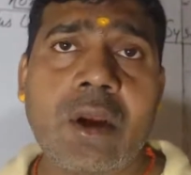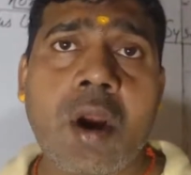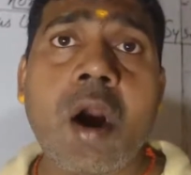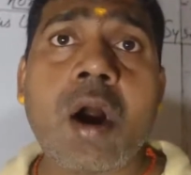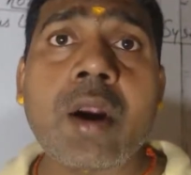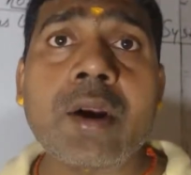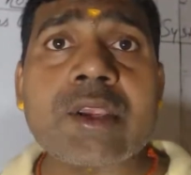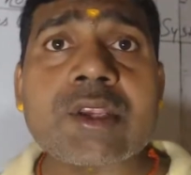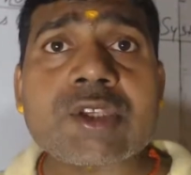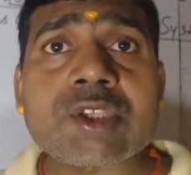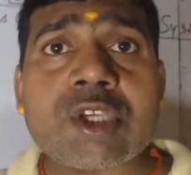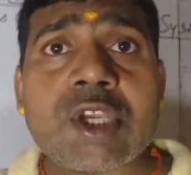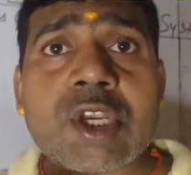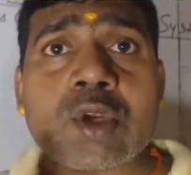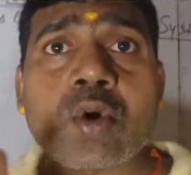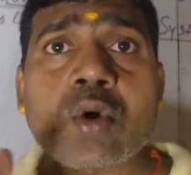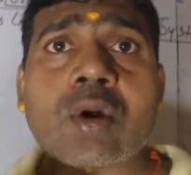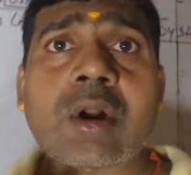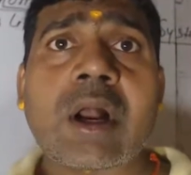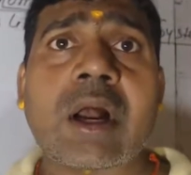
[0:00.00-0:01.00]
और इसी
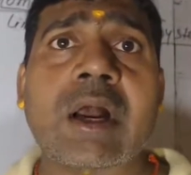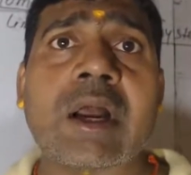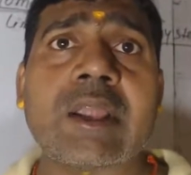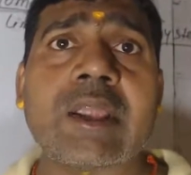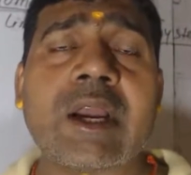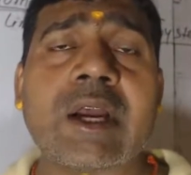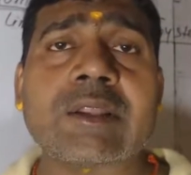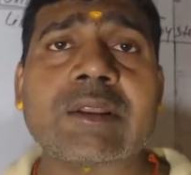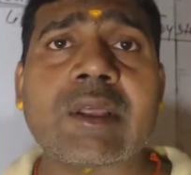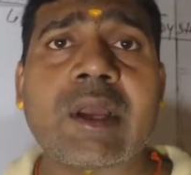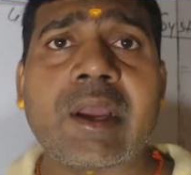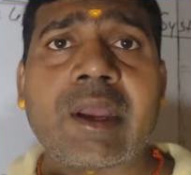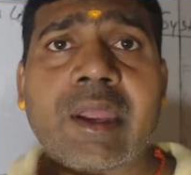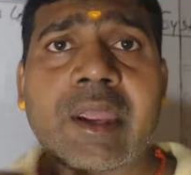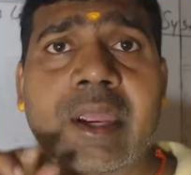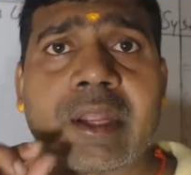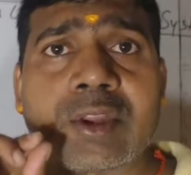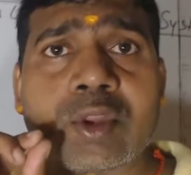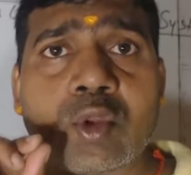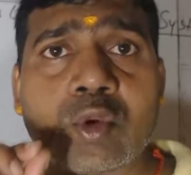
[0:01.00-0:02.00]
को कहा जाता
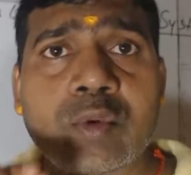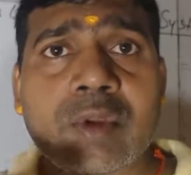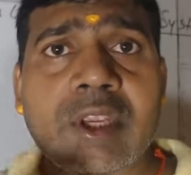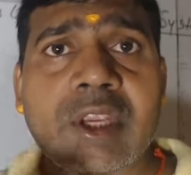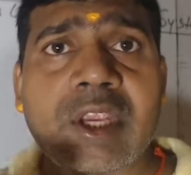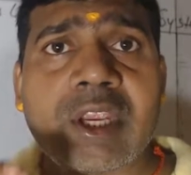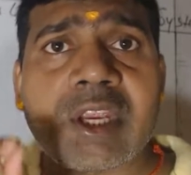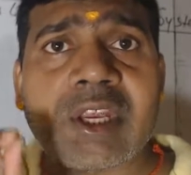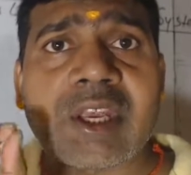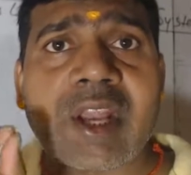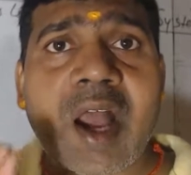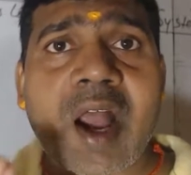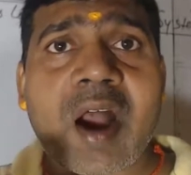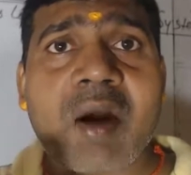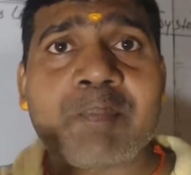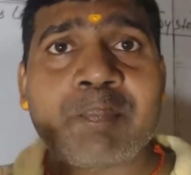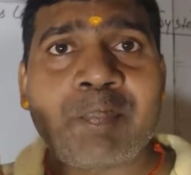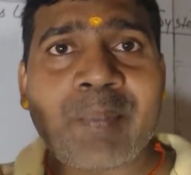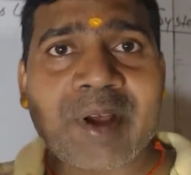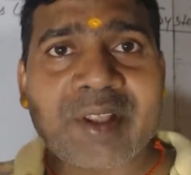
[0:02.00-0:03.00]
है द्वि
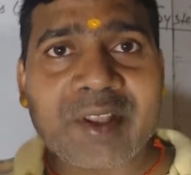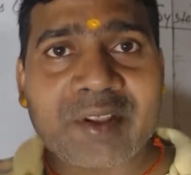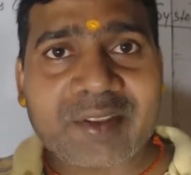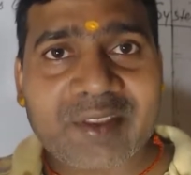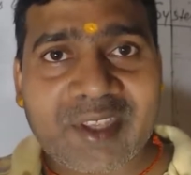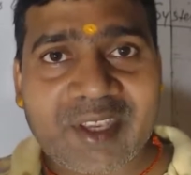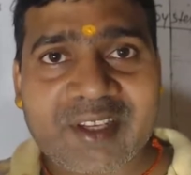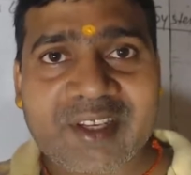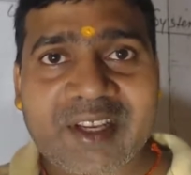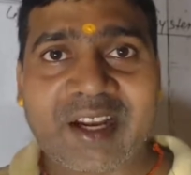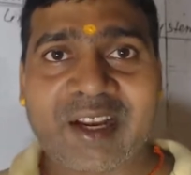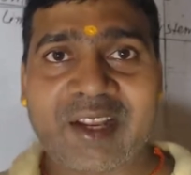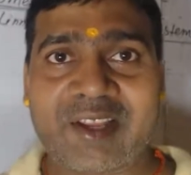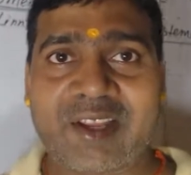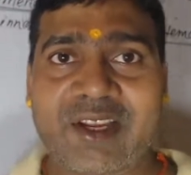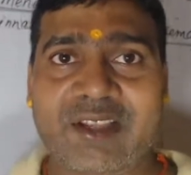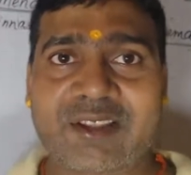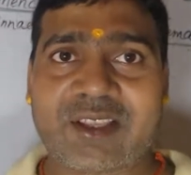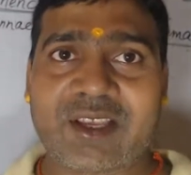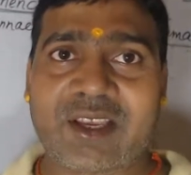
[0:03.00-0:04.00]
नाम पद्धति कहा
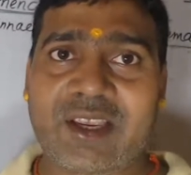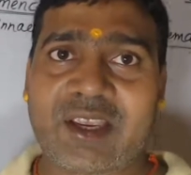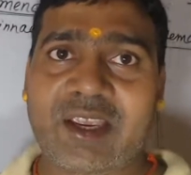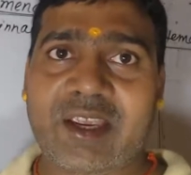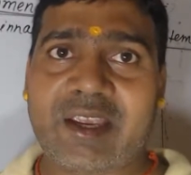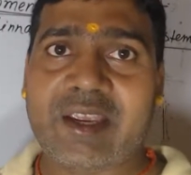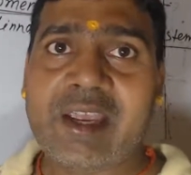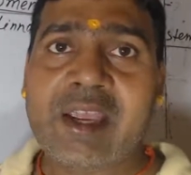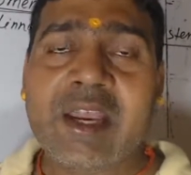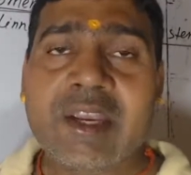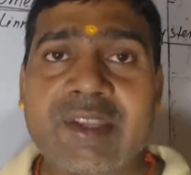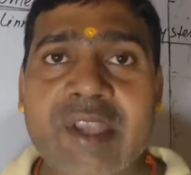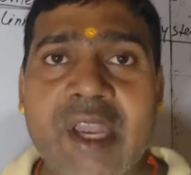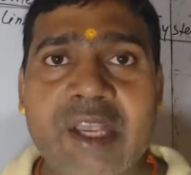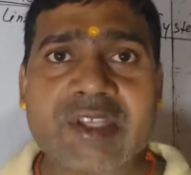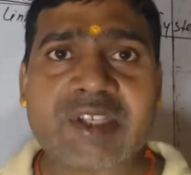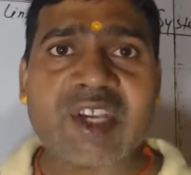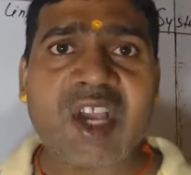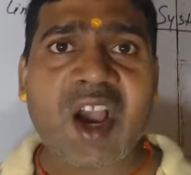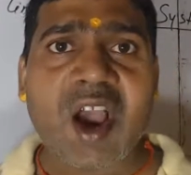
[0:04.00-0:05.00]
जाता है
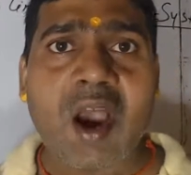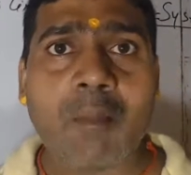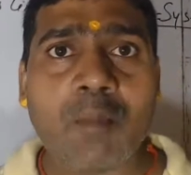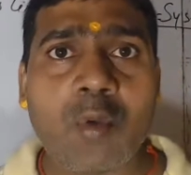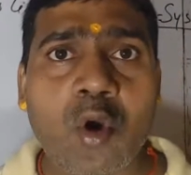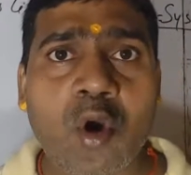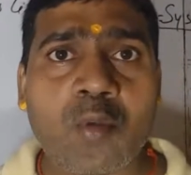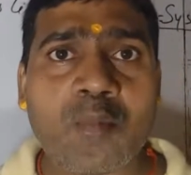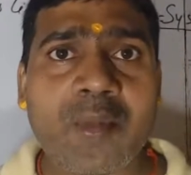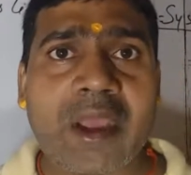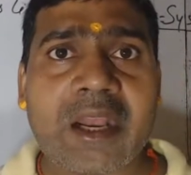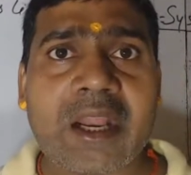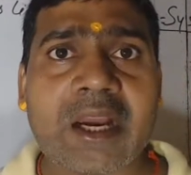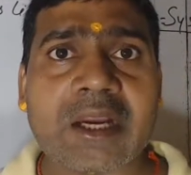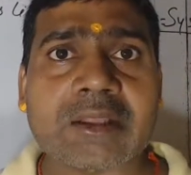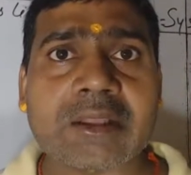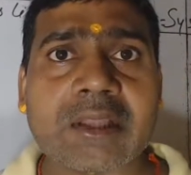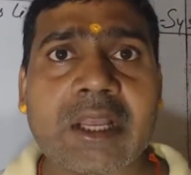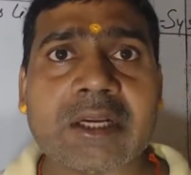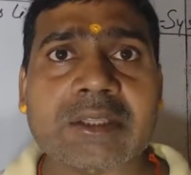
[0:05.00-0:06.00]
जैसे हम लोग में
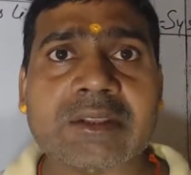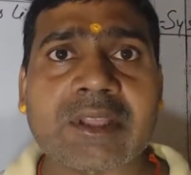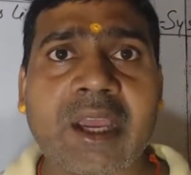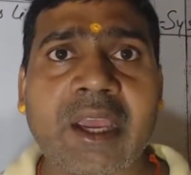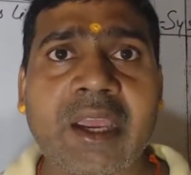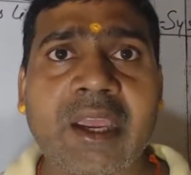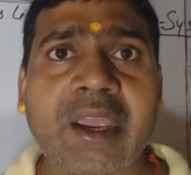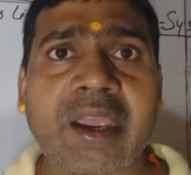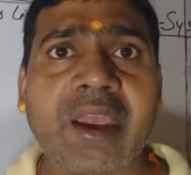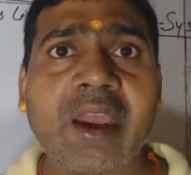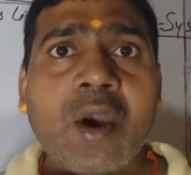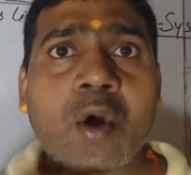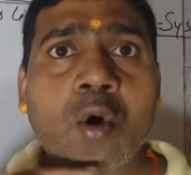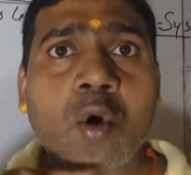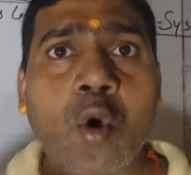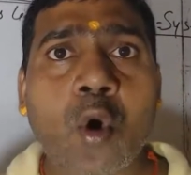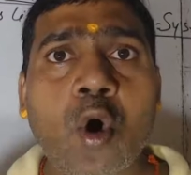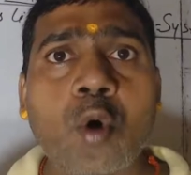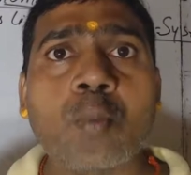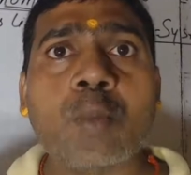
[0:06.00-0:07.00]
लगता है
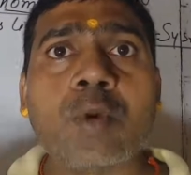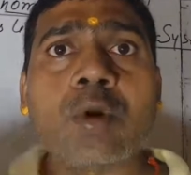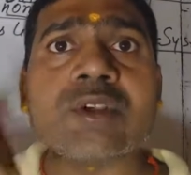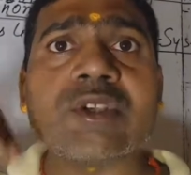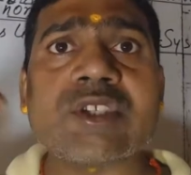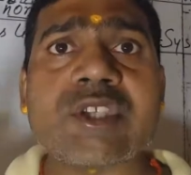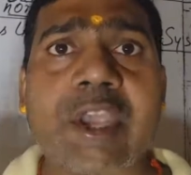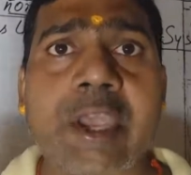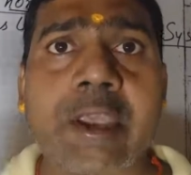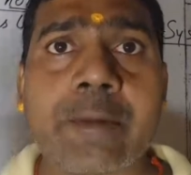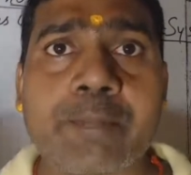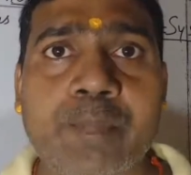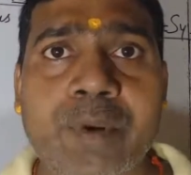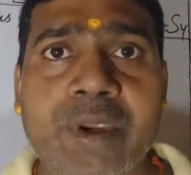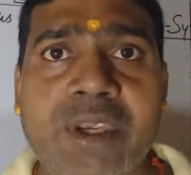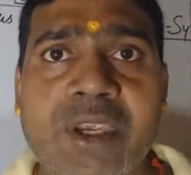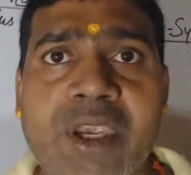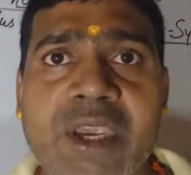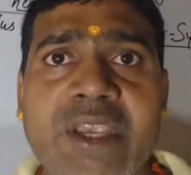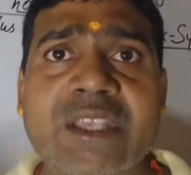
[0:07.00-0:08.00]

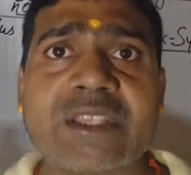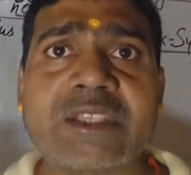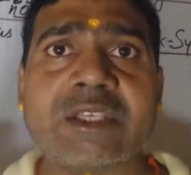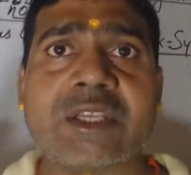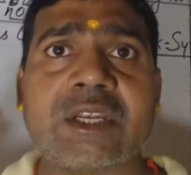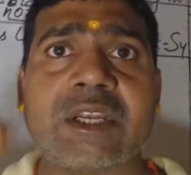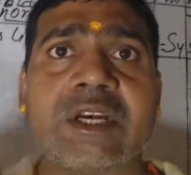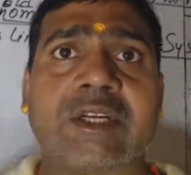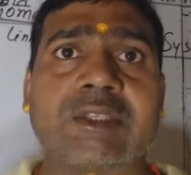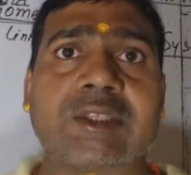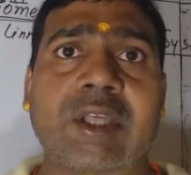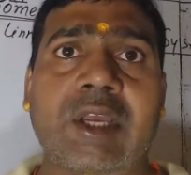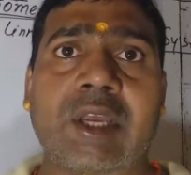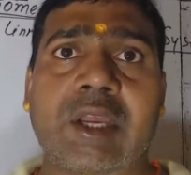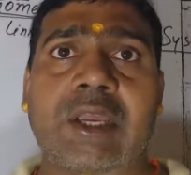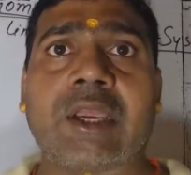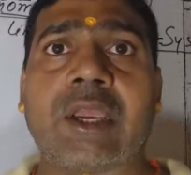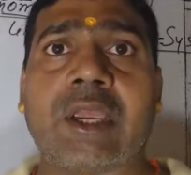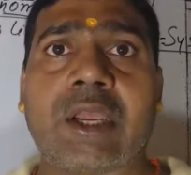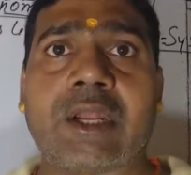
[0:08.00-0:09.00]
होमोसेपियंस लगता
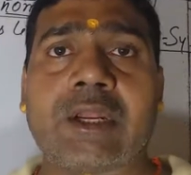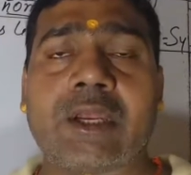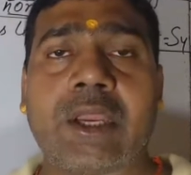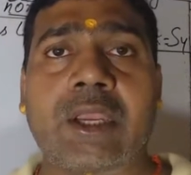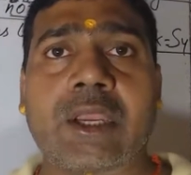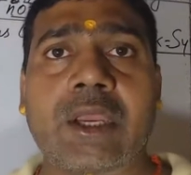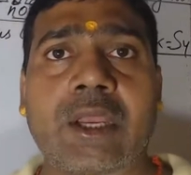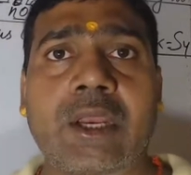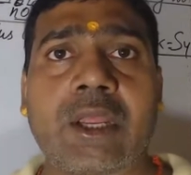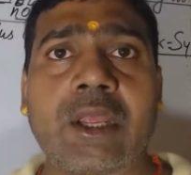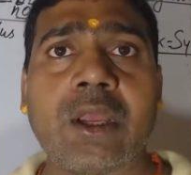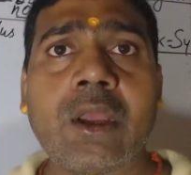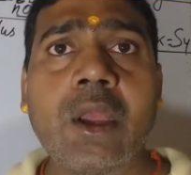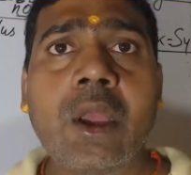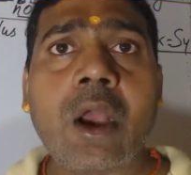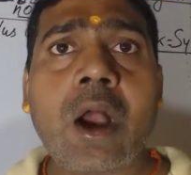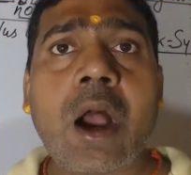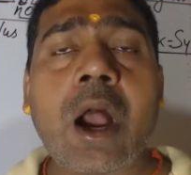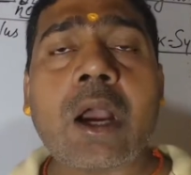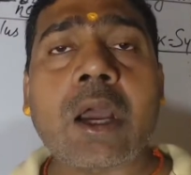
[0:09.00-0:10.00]
है ठीक है
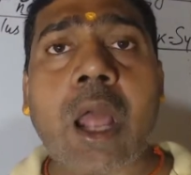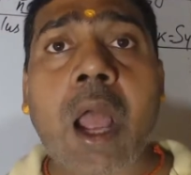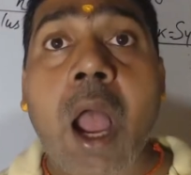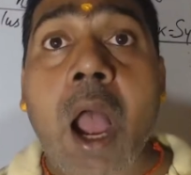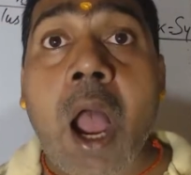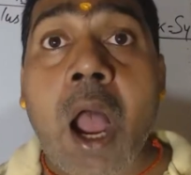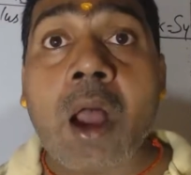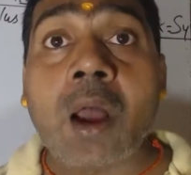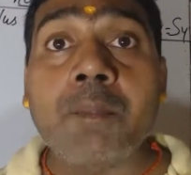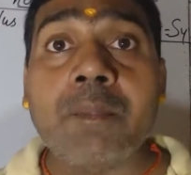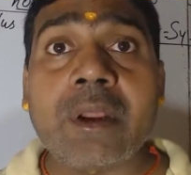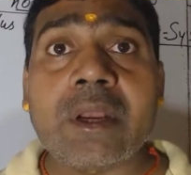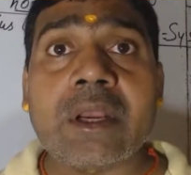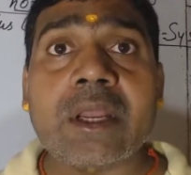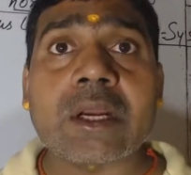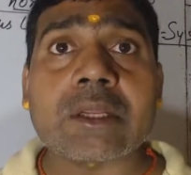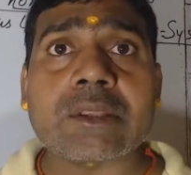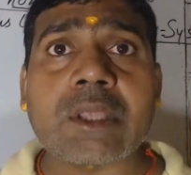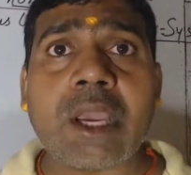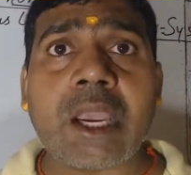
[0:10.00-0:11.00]
अगर आम में
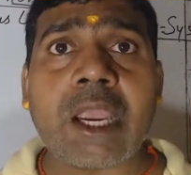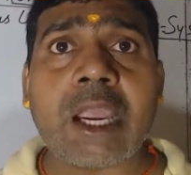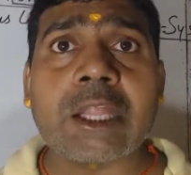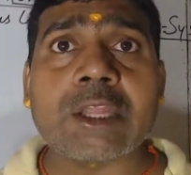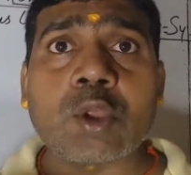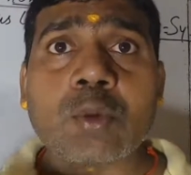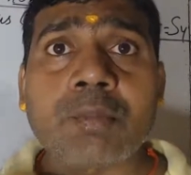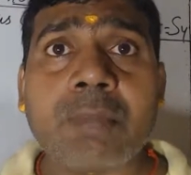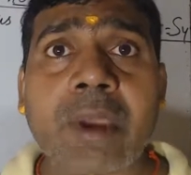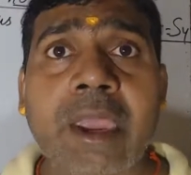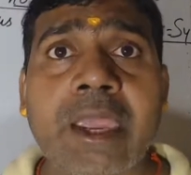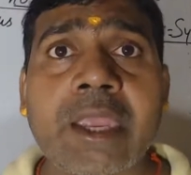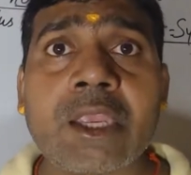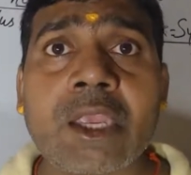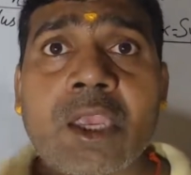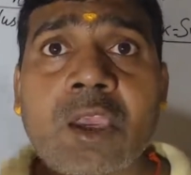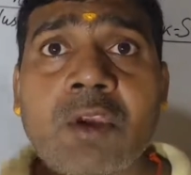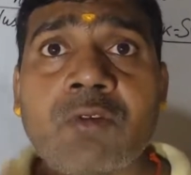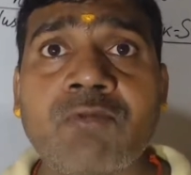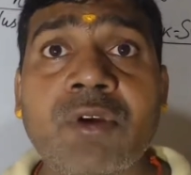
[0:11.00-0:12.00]
लगता है तो
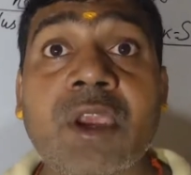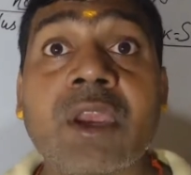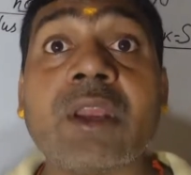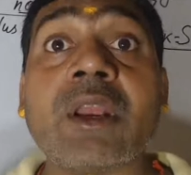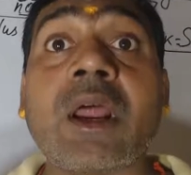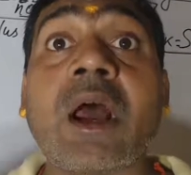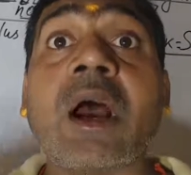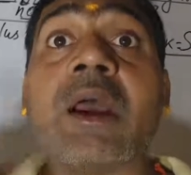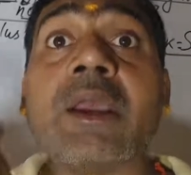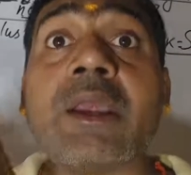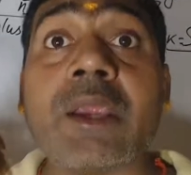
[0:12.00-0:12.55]
मैंगी फेरा